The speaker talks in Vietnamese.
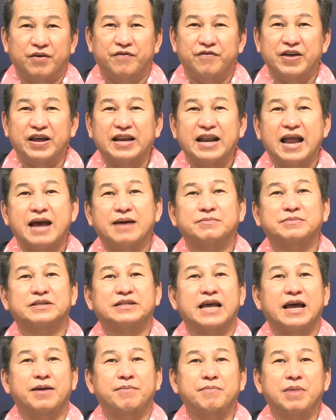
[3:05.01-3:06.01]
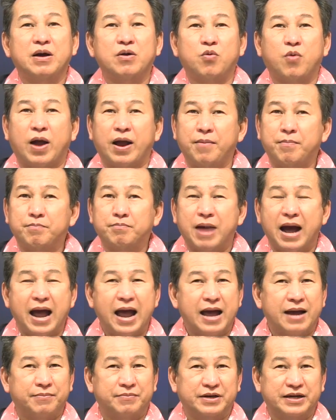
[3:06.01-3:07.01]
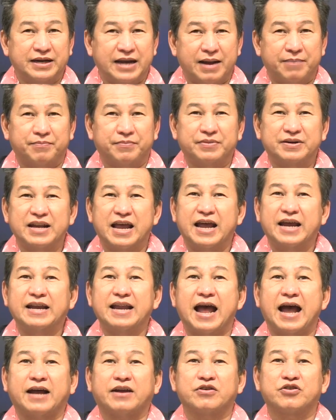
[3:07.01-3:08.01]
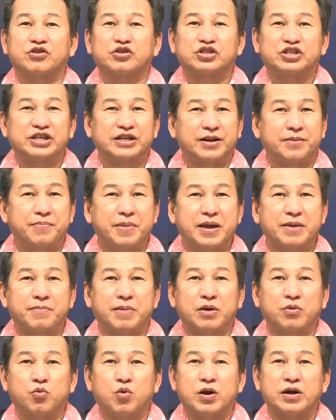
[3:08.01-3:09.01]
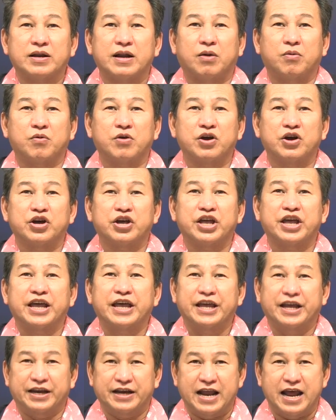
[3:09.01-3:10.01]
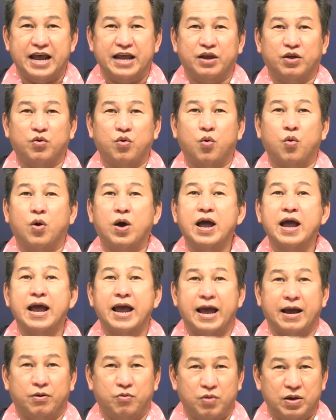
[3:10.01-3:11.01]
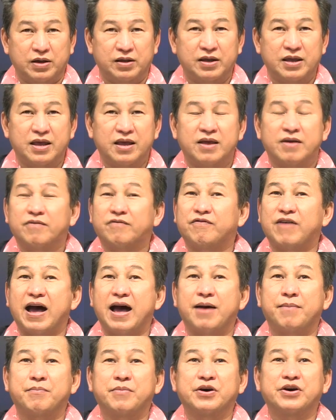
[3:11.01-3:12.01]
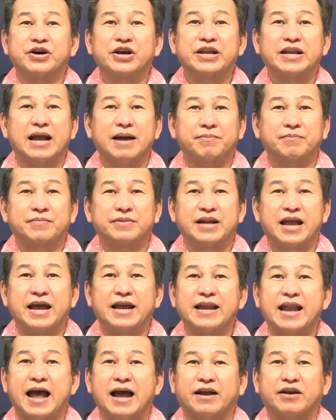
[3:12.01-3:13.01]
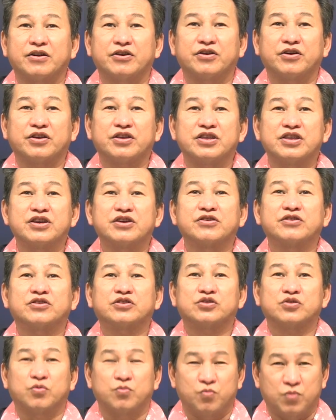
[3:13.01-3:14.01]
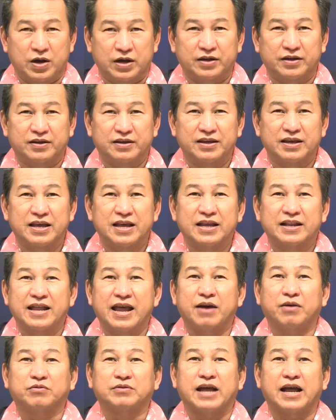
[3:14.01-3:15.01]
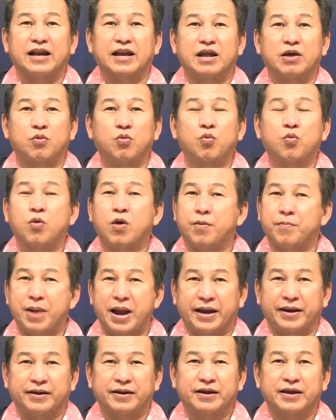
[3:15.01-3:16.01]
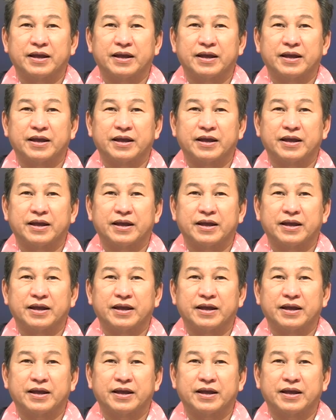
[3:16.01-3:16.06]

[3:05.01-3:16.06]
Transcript: Việt Nam sẽ mất khoảng 30 năm để đạt được GDP bình quân đầu người hiện nay của Hàn Quốc và 10 năm để đạt được như Trung Quốc, theo tài liệu World Bank.